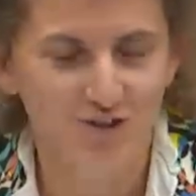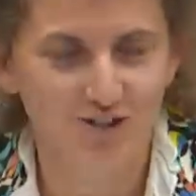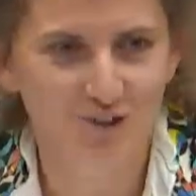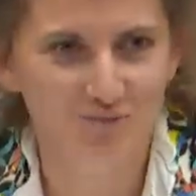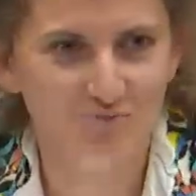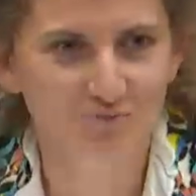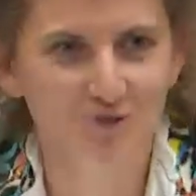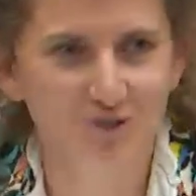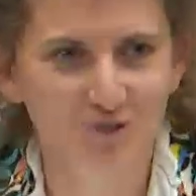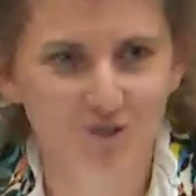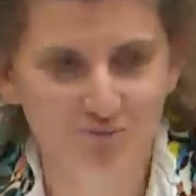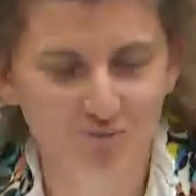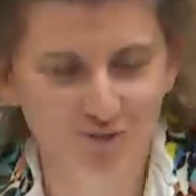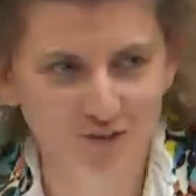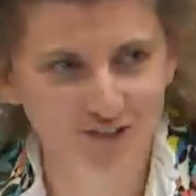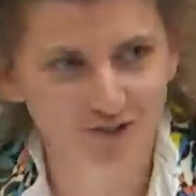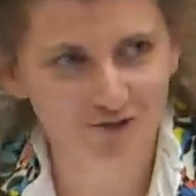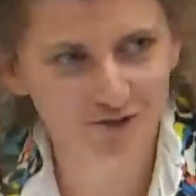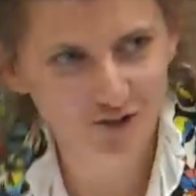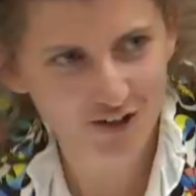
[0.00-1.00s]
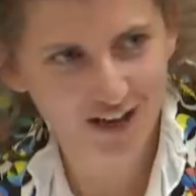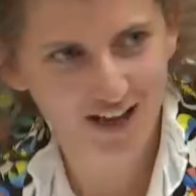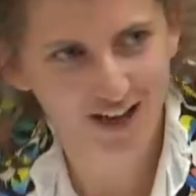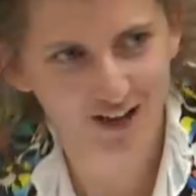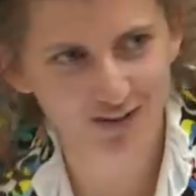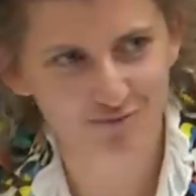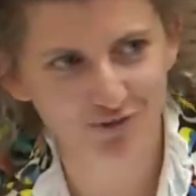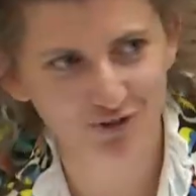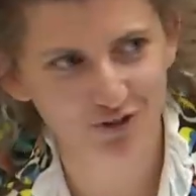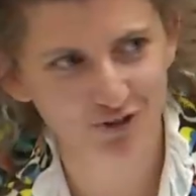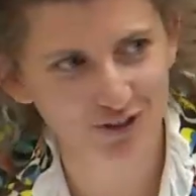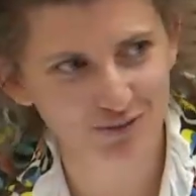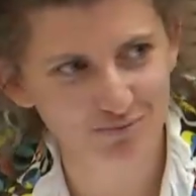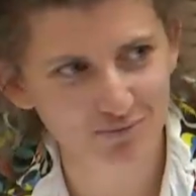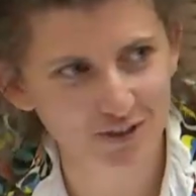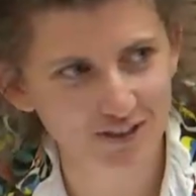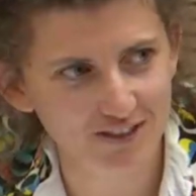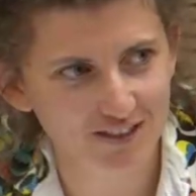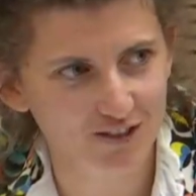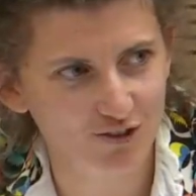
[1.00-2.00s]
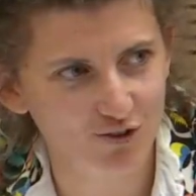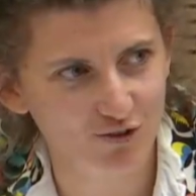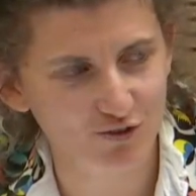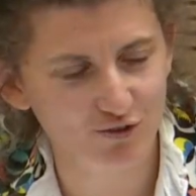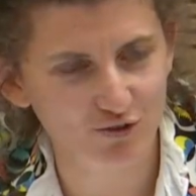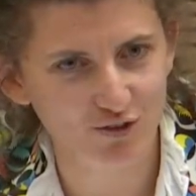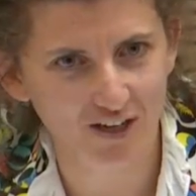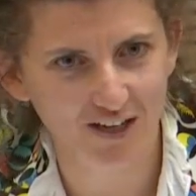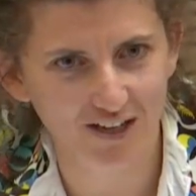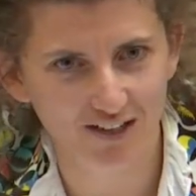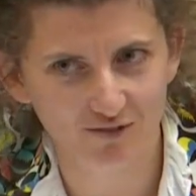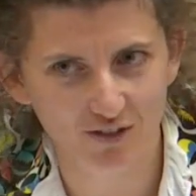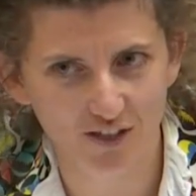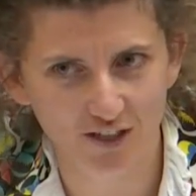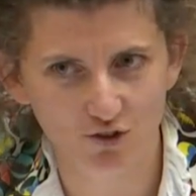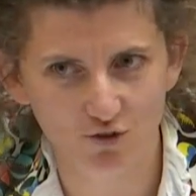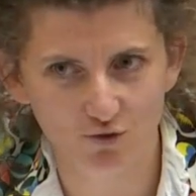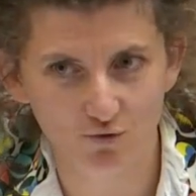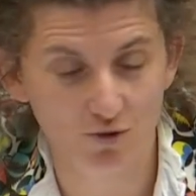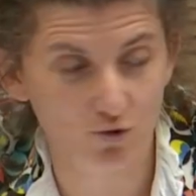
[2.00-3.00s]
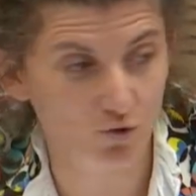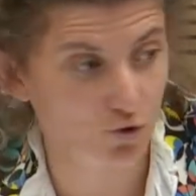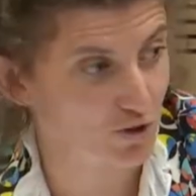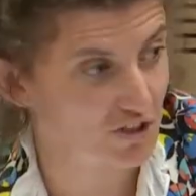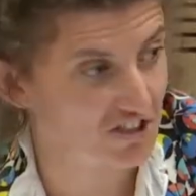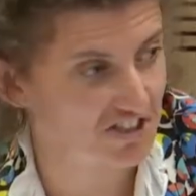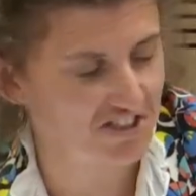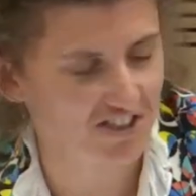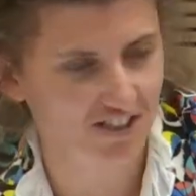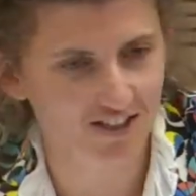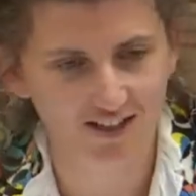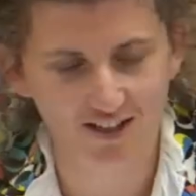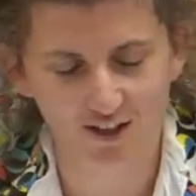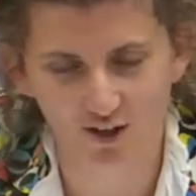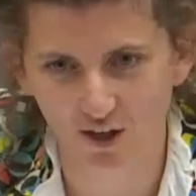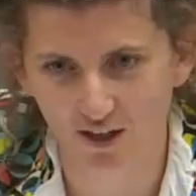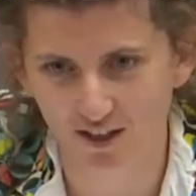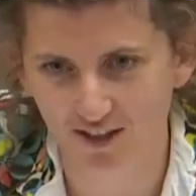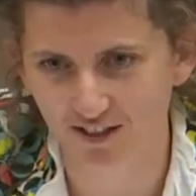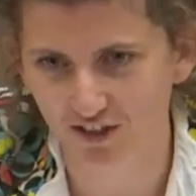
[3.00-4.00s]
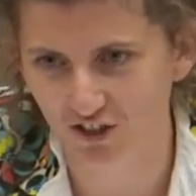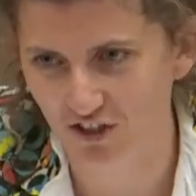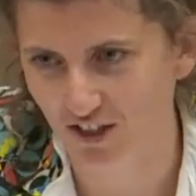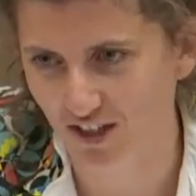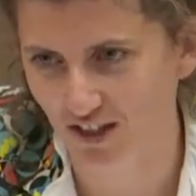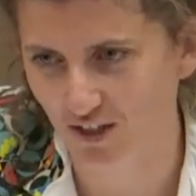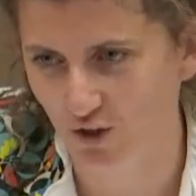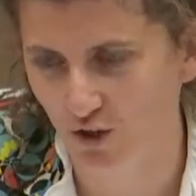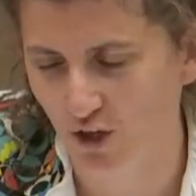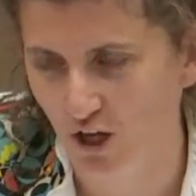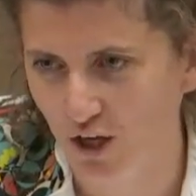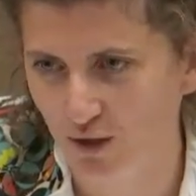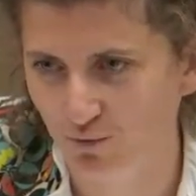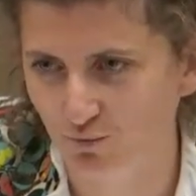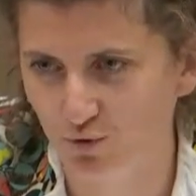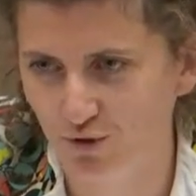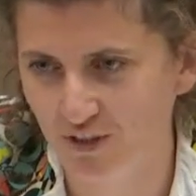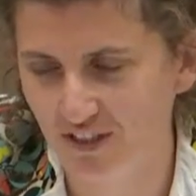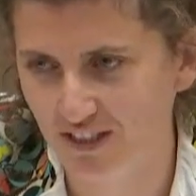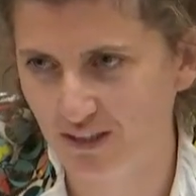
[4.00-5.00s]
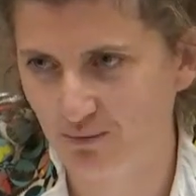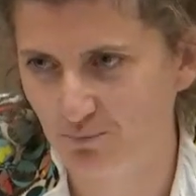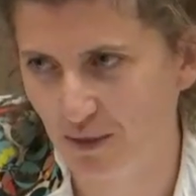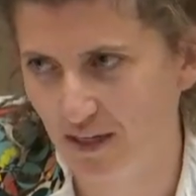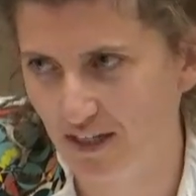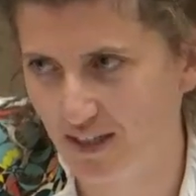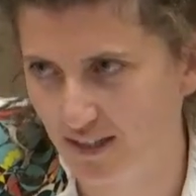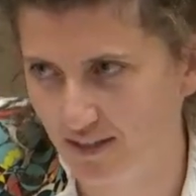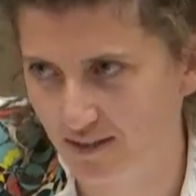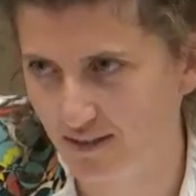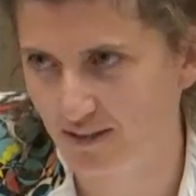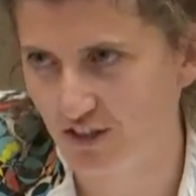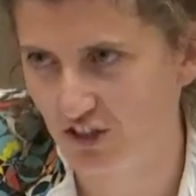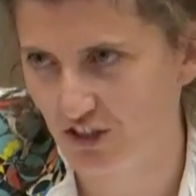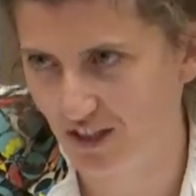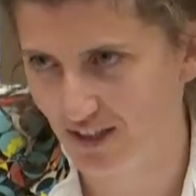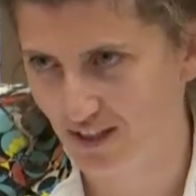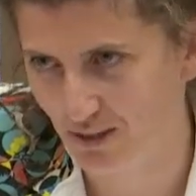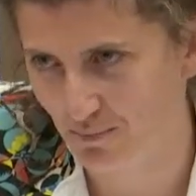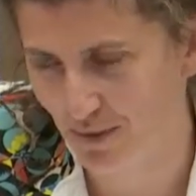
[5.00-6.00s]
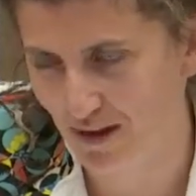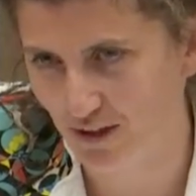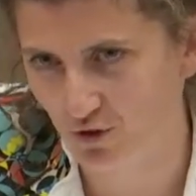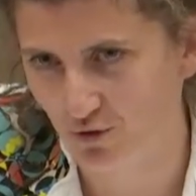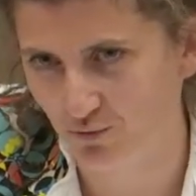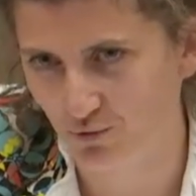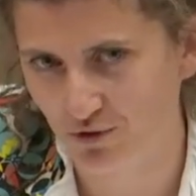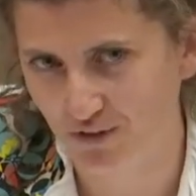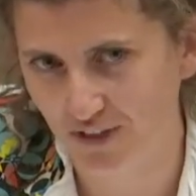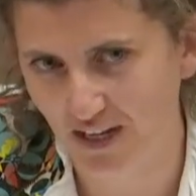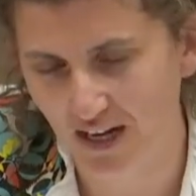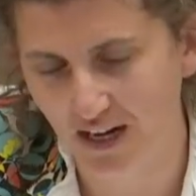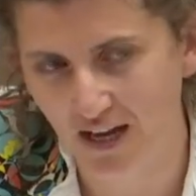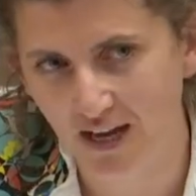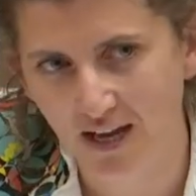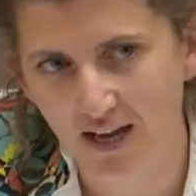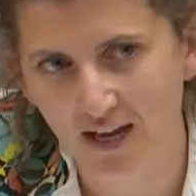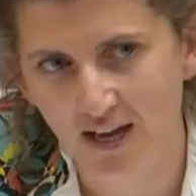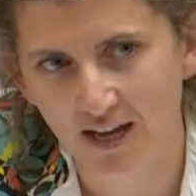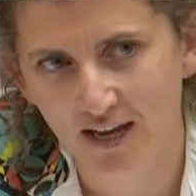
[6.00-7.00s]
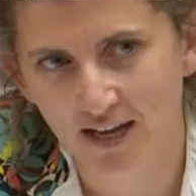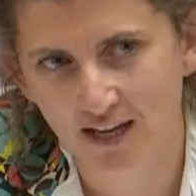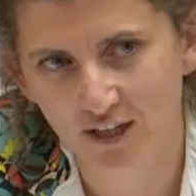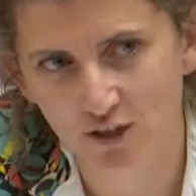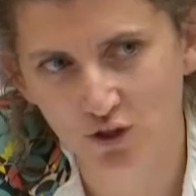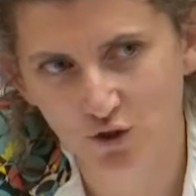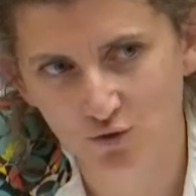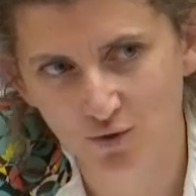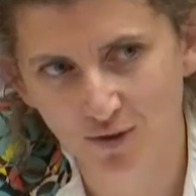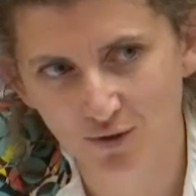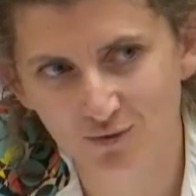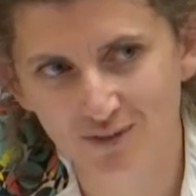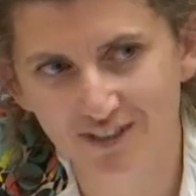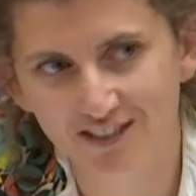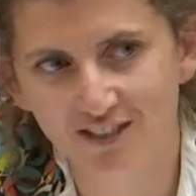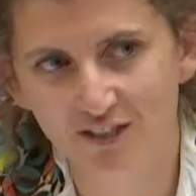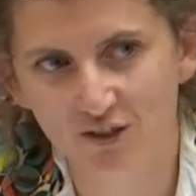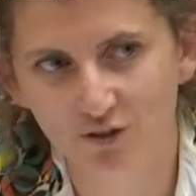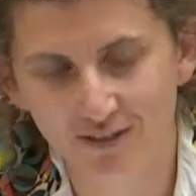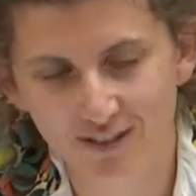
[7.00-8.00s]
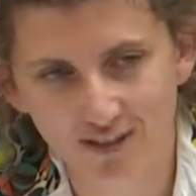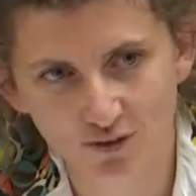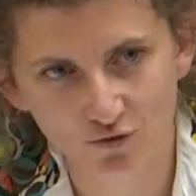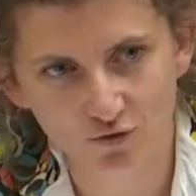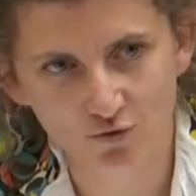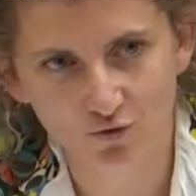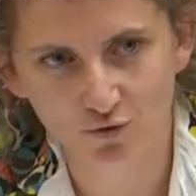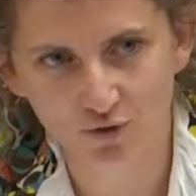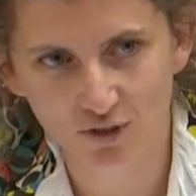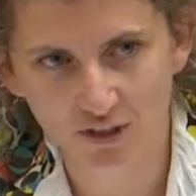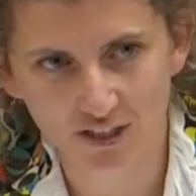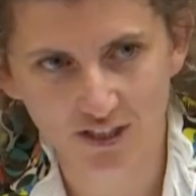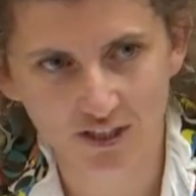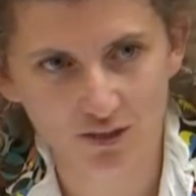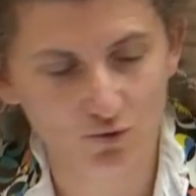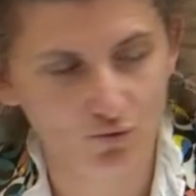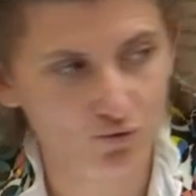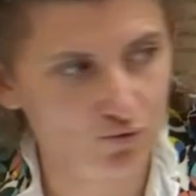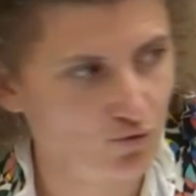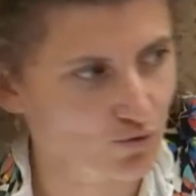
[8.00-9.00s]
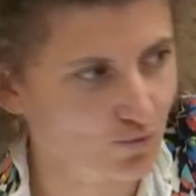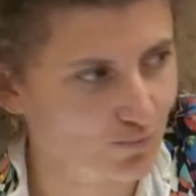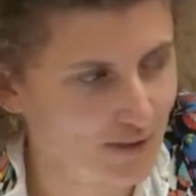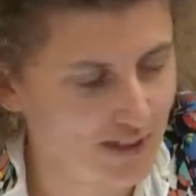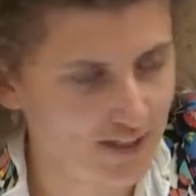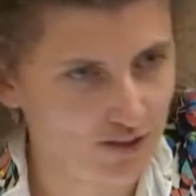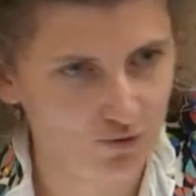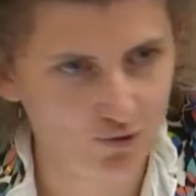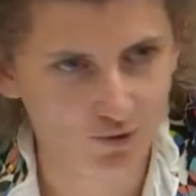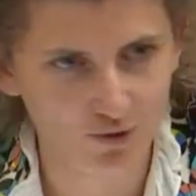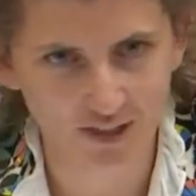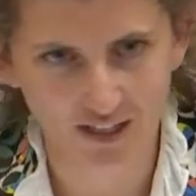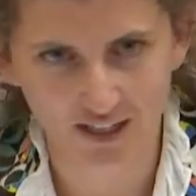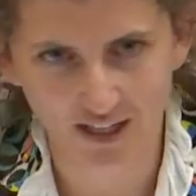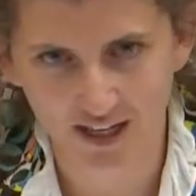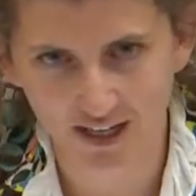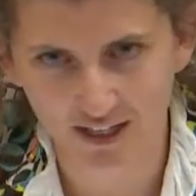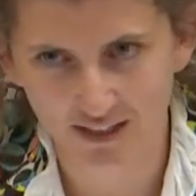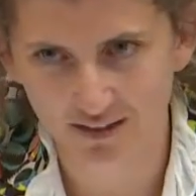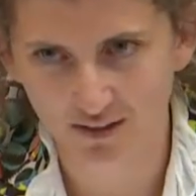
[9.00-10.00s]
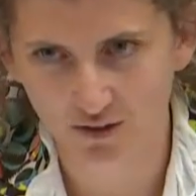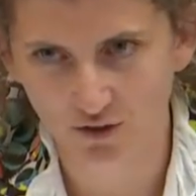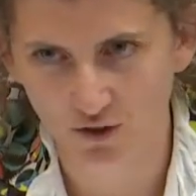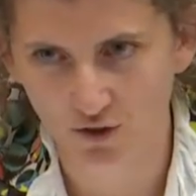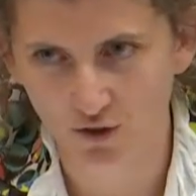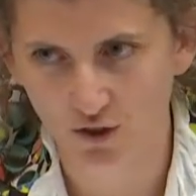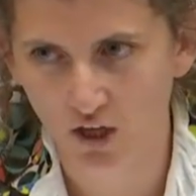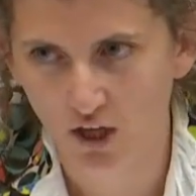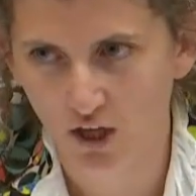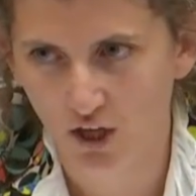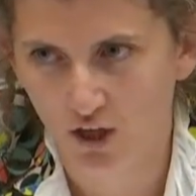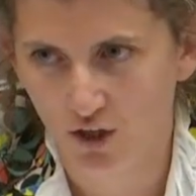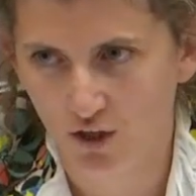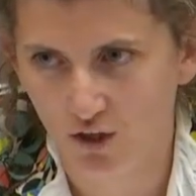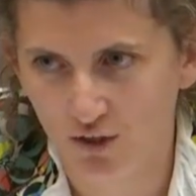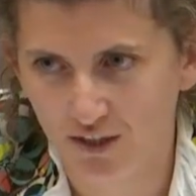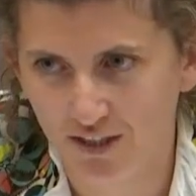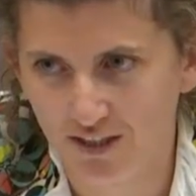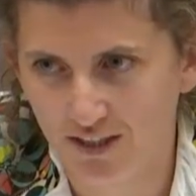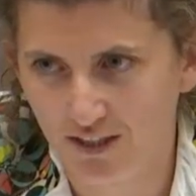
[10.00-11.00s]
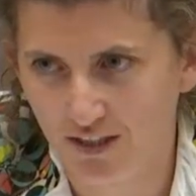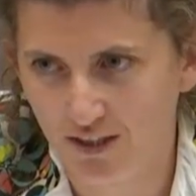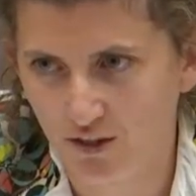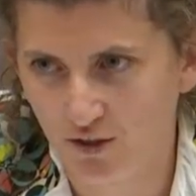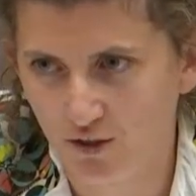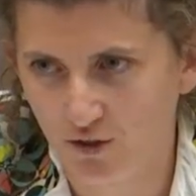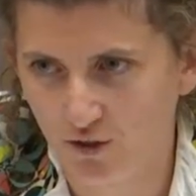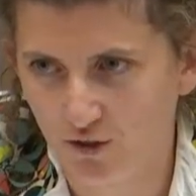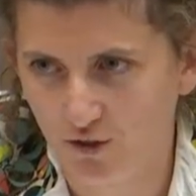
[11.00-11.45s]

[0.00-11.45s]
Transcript: comme, on dit vulgairement dans les politiques culturelles, voilà, je suis deux guichets d'ailleurs, un guichet euh, municipal et un guichet départemental. Et je reçois donc des centaines de dossiers, donc de pièces de théâtre euh, euh, qui